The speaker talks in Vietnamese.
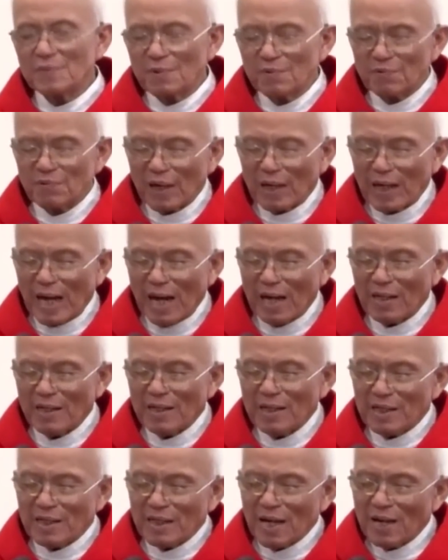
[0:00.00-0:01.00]
Và Ngài
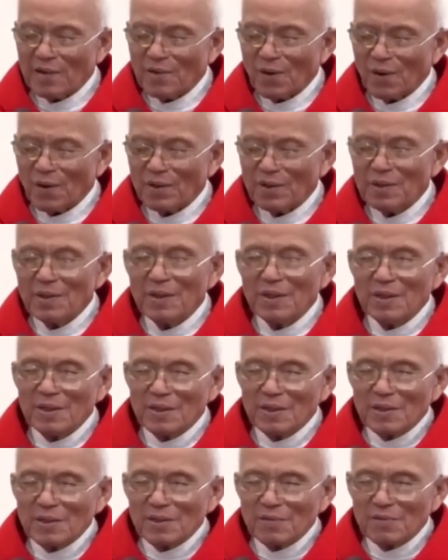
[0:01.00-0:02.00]
đã nói
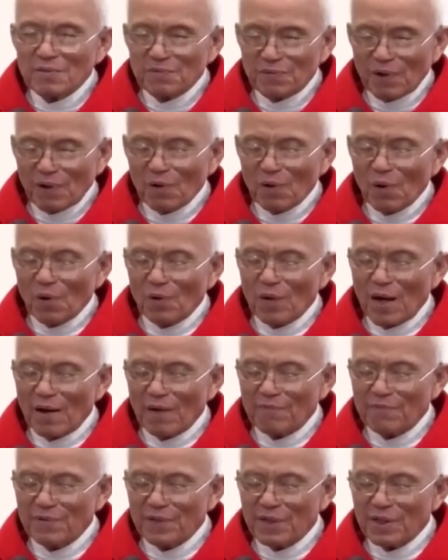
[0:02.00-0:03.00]
Phaolô đã
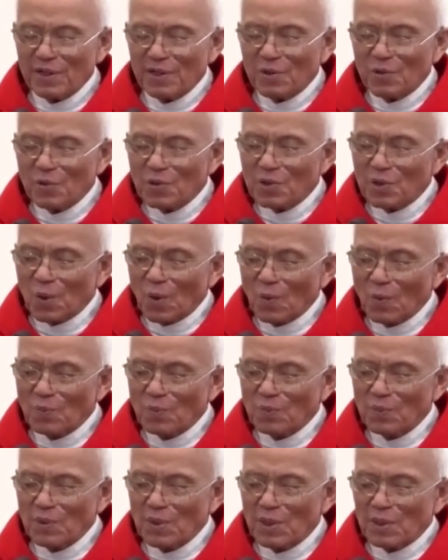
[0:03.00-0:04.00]
viết cuối
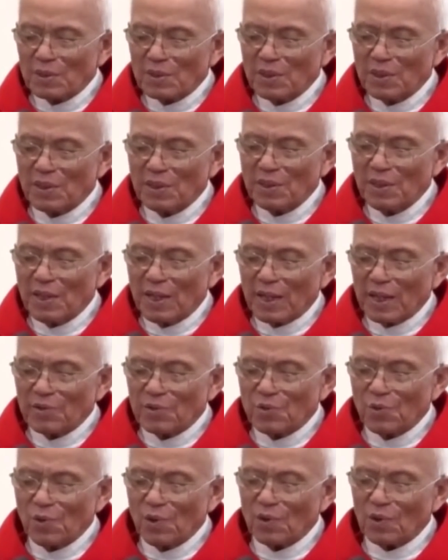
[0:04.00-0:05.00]
cùng thì
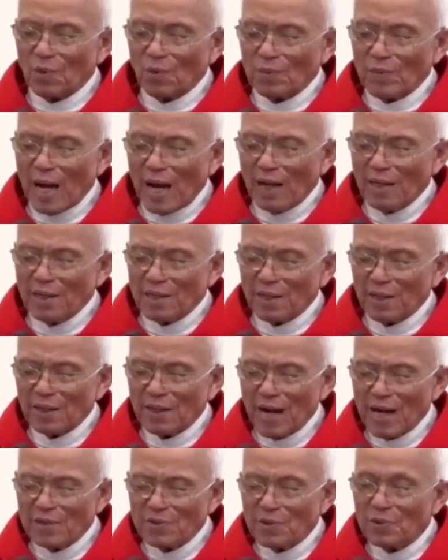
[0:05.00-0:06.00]
Chúa cũng đã hiện
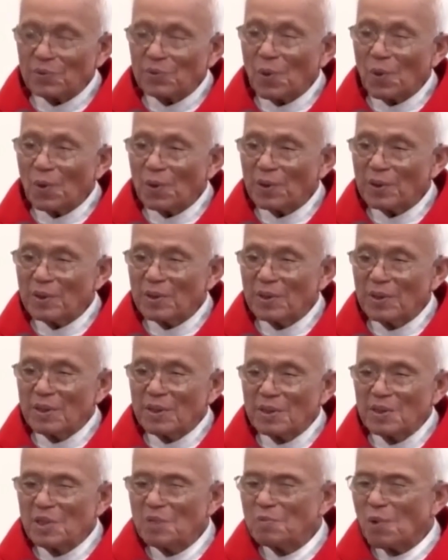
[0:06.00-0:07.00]
ra cho tôi
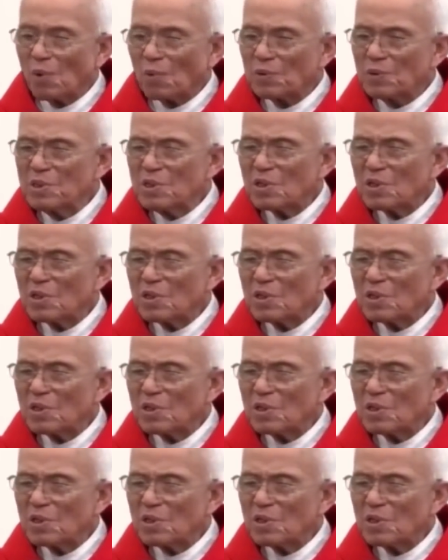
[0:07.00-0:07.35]
như một đứa